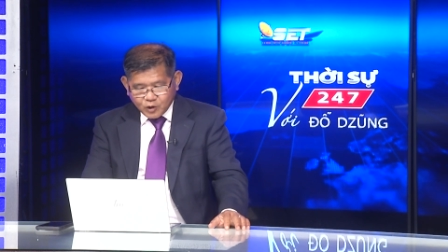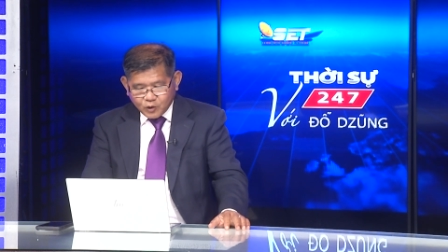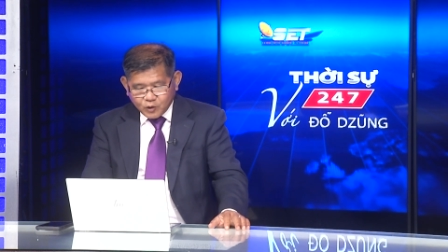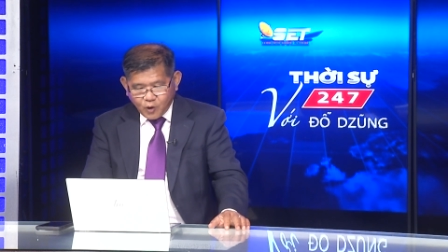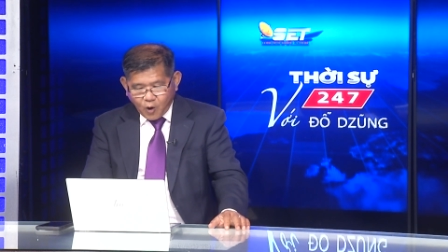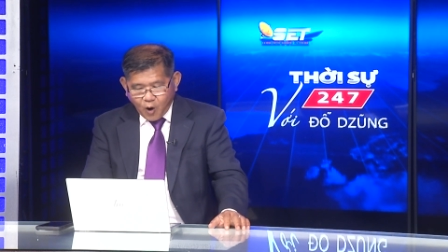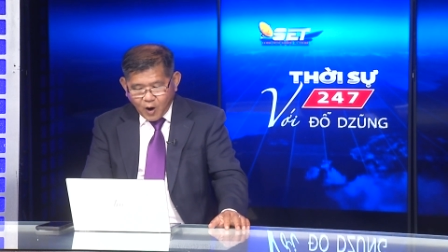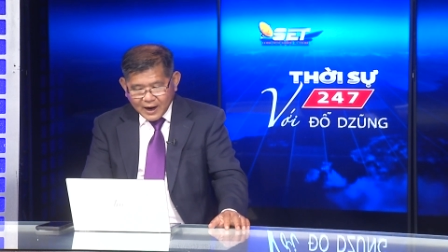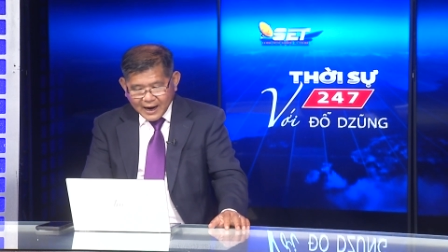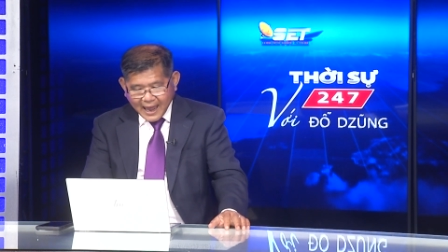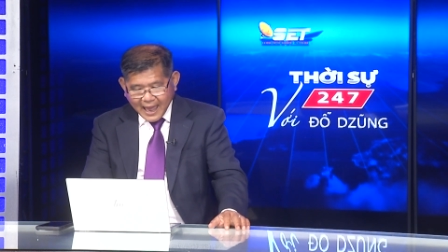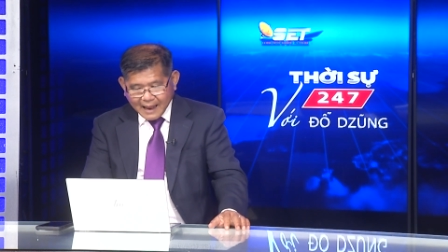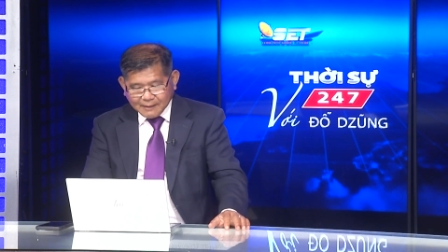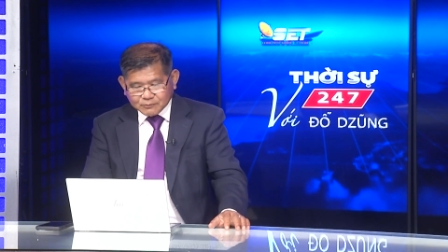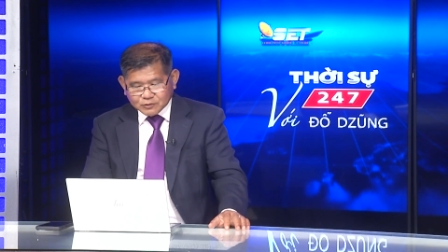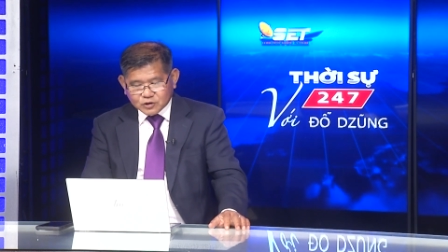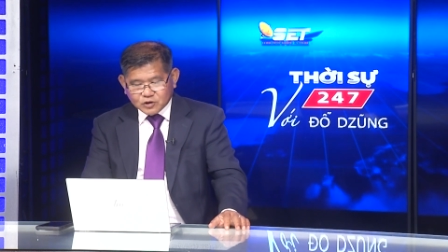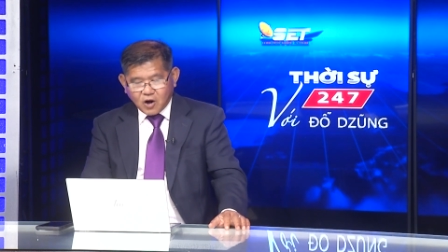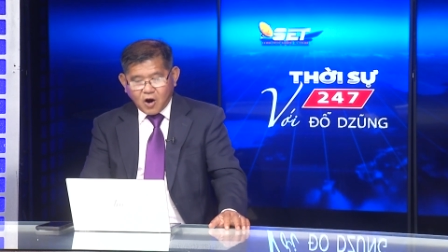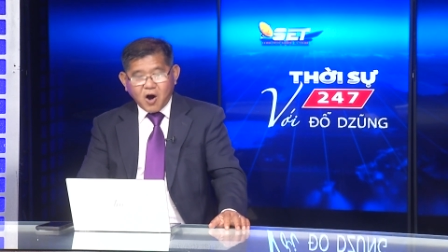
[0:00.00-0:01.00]
nó
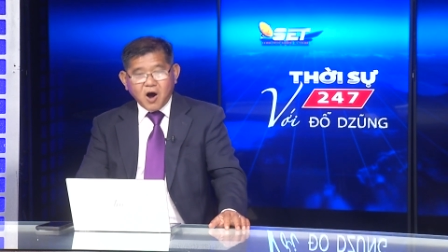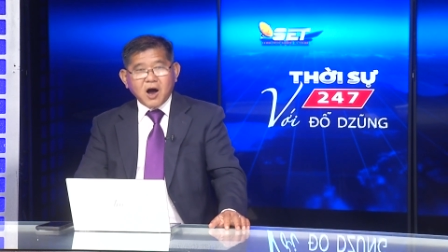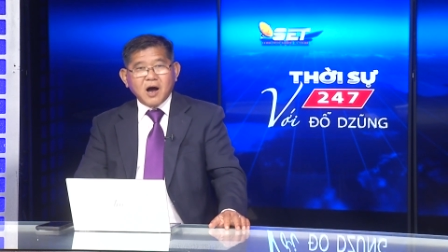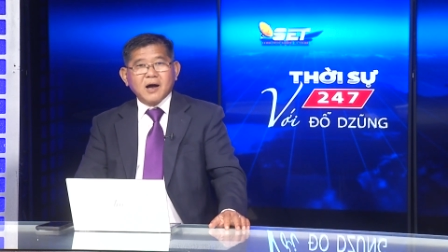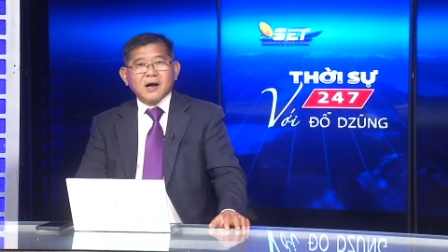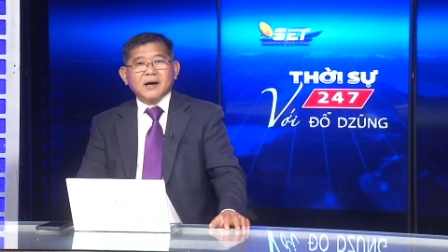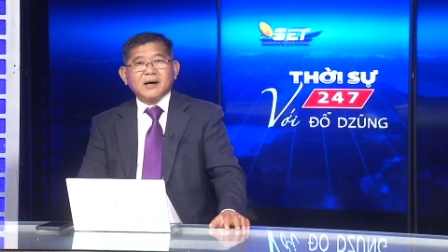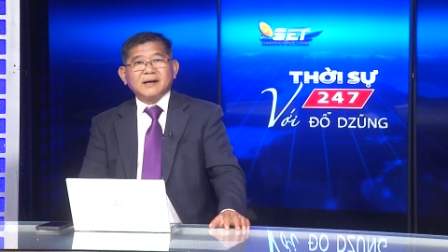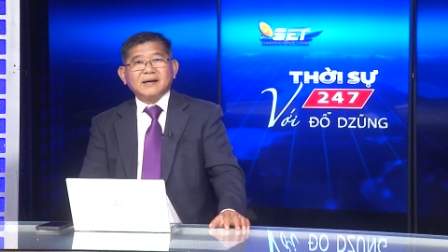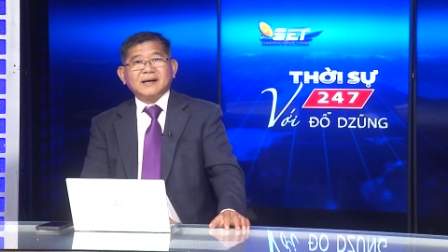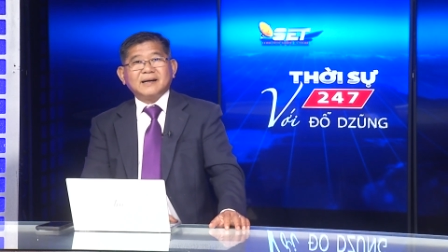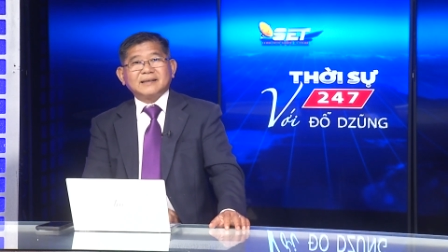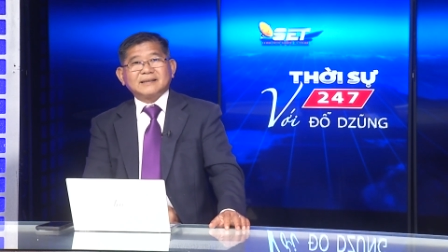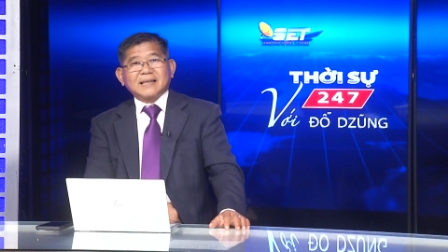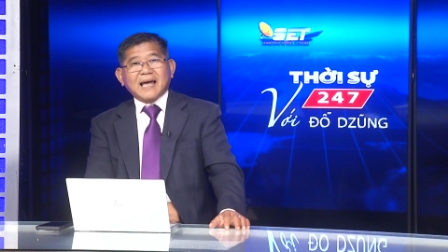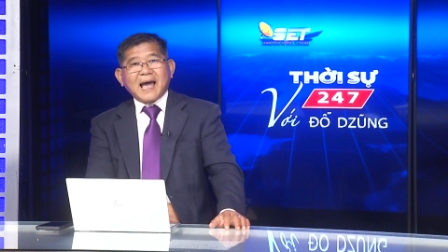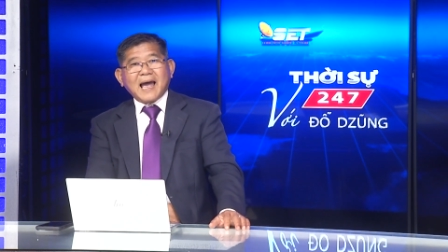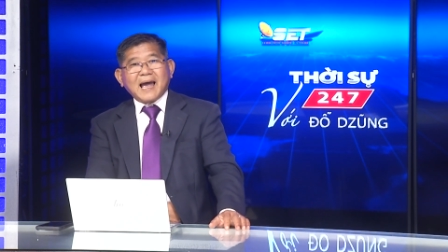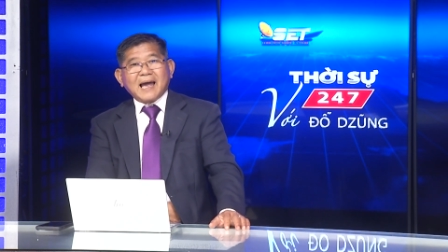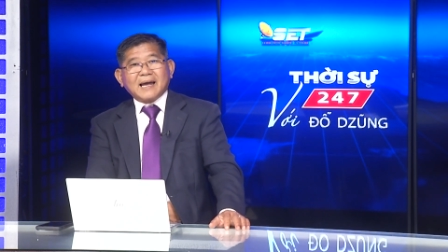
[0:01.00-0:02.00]
làm cho người
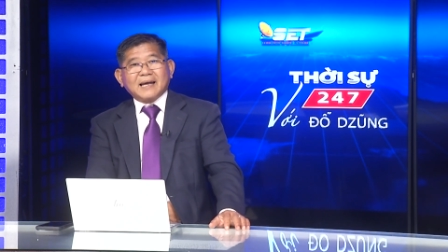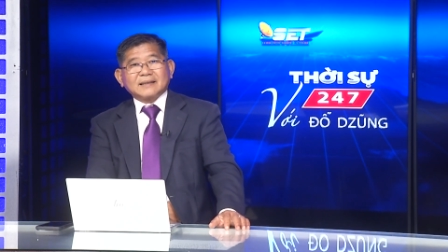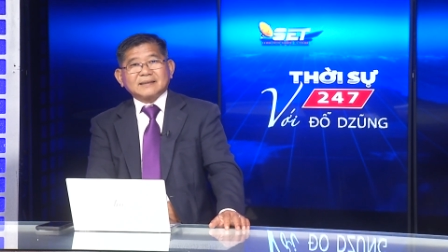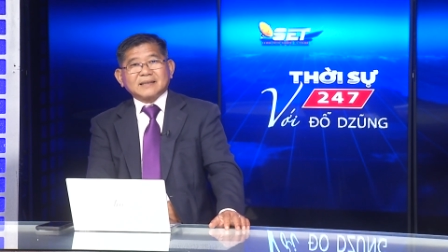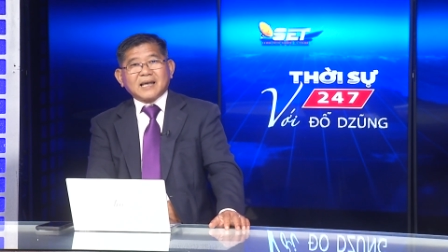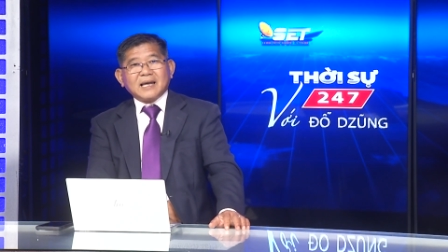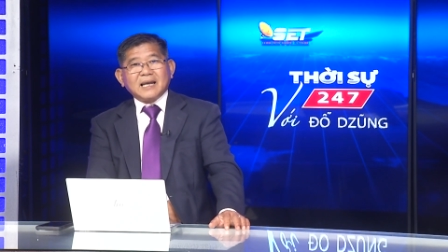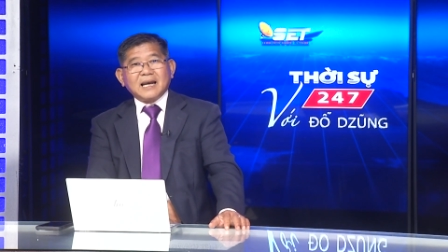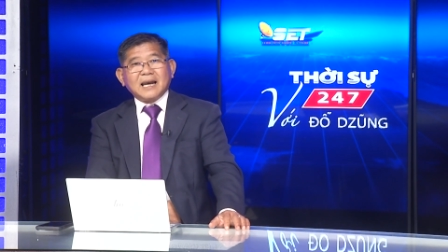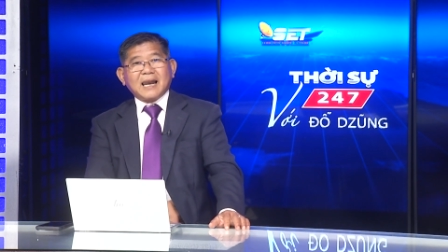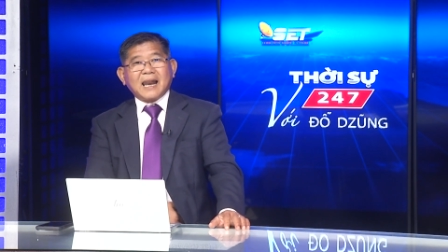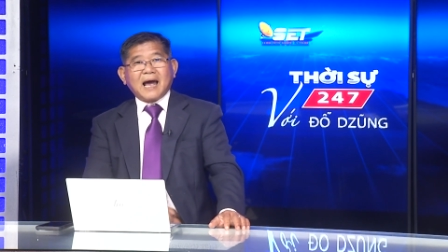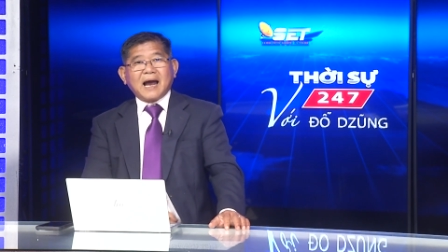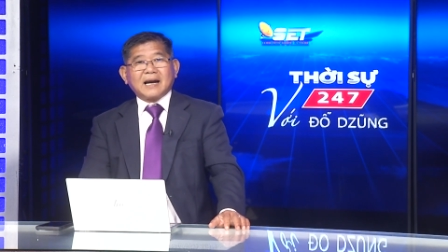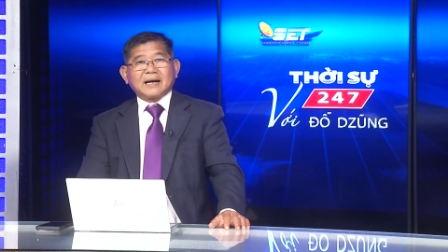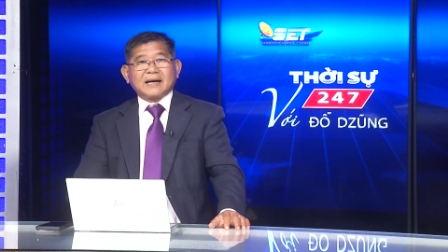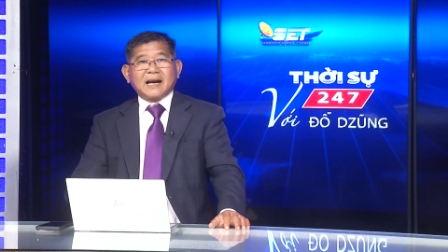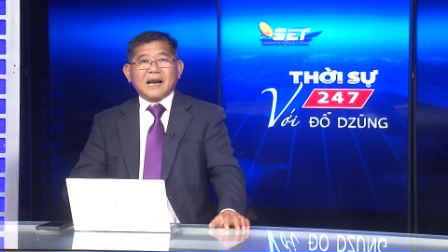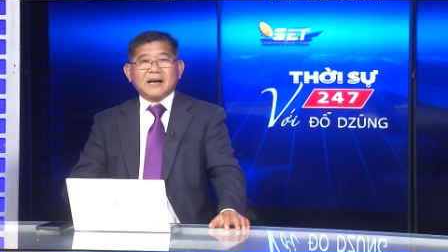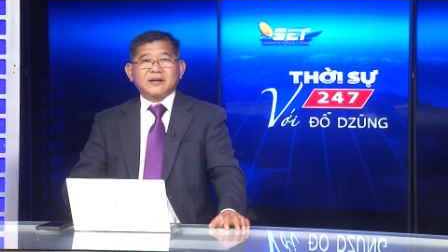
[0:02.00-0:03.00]
ta thấy
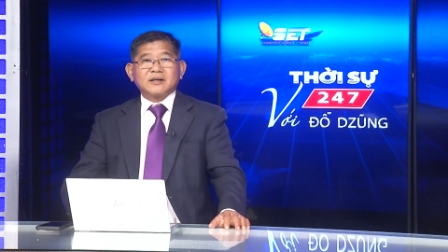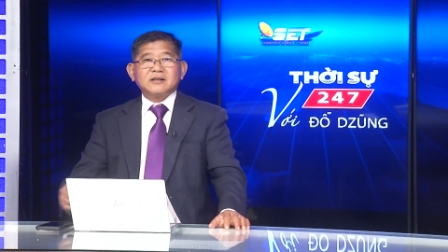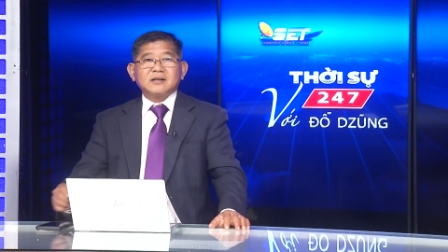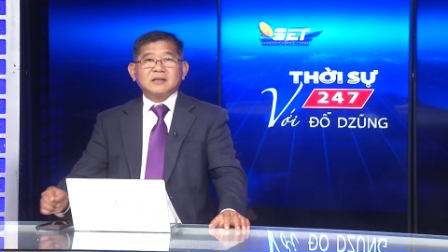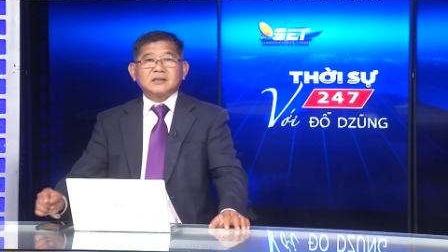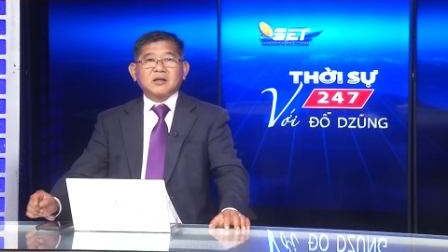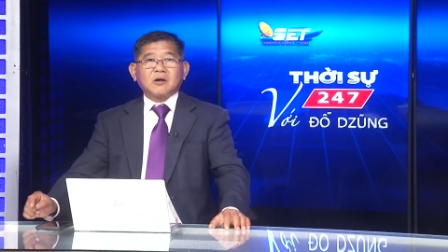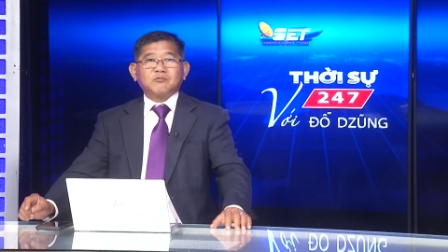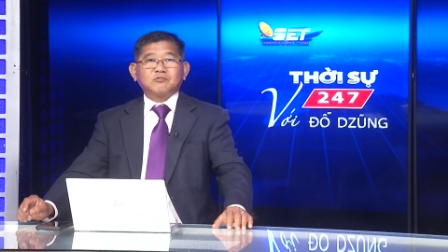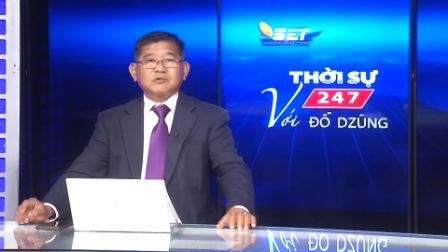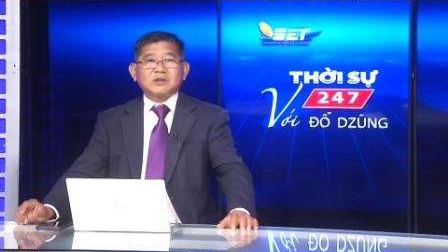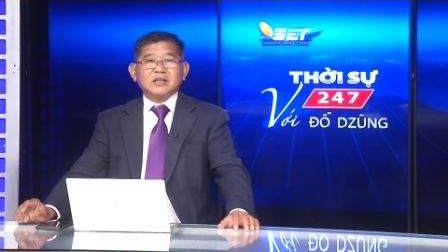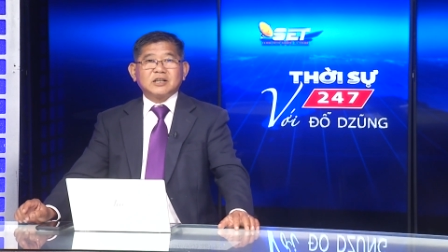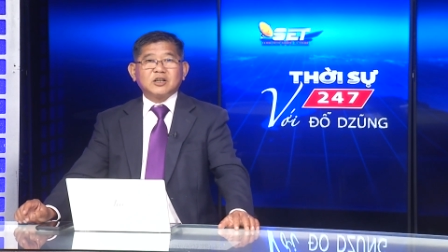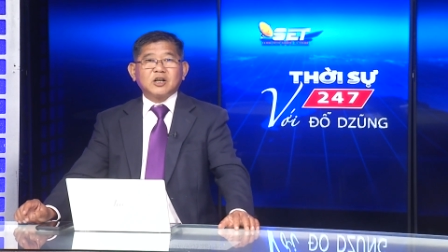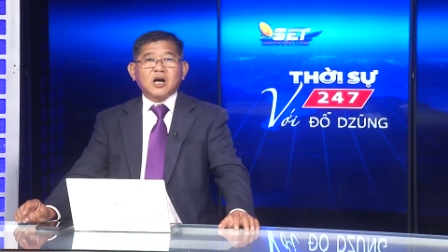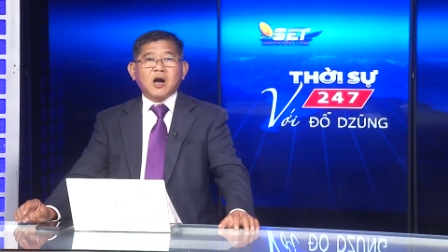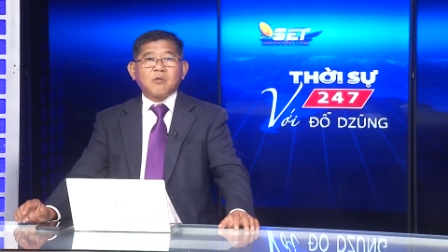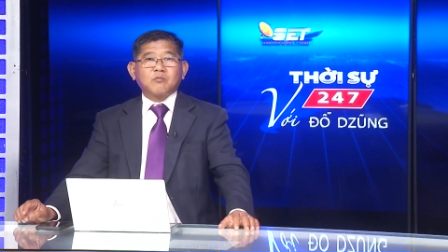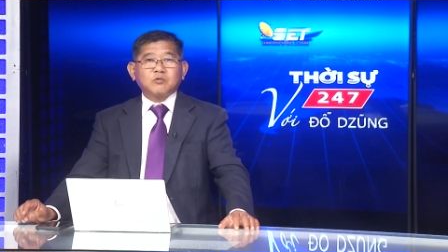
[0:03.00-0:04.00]
rằng là đưa thông
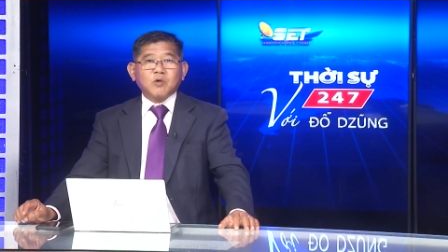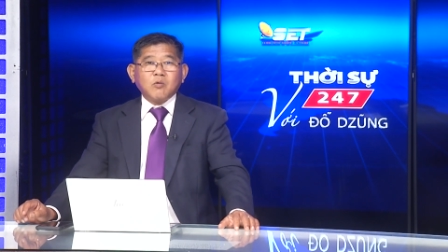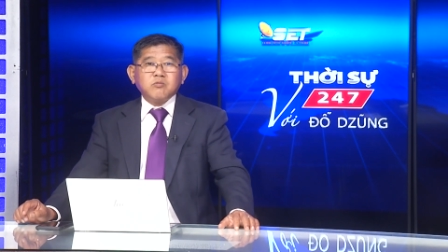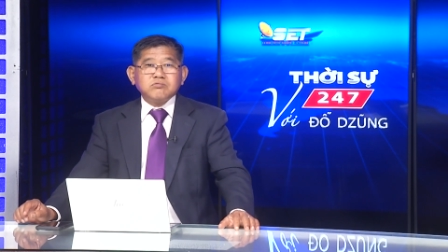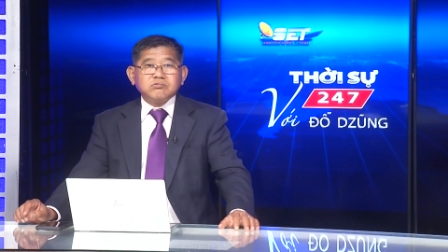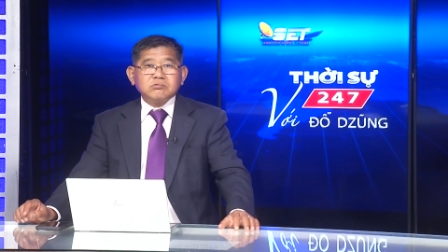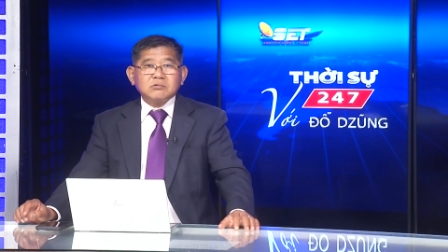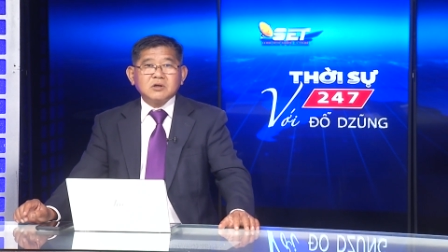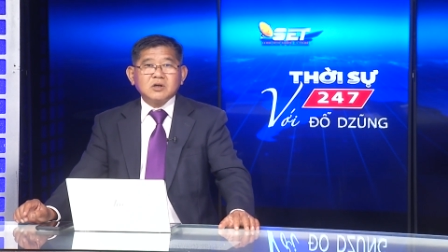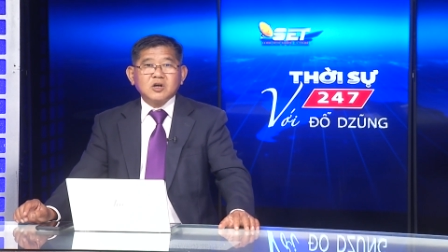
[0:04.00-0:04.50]
tin nó không đúng,